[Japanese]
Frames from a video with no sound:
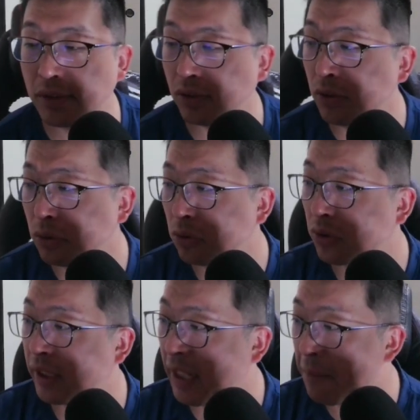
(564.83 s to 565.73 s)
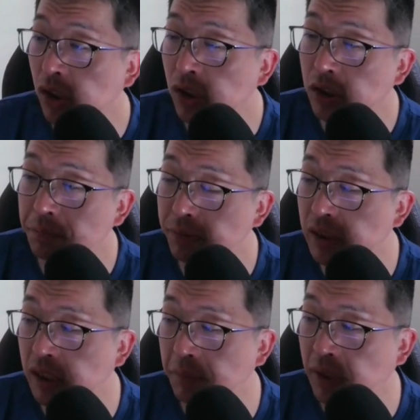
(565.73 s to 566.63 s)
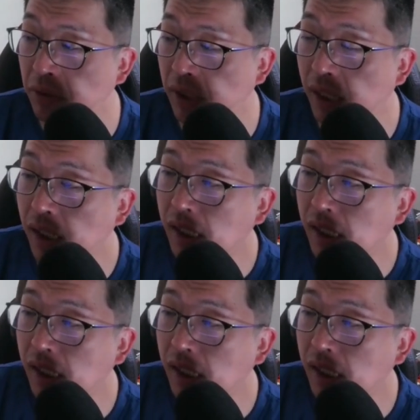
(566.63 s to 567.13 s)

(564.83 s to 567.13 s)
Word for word: ということでね、10分ぐらい喋ったのかな。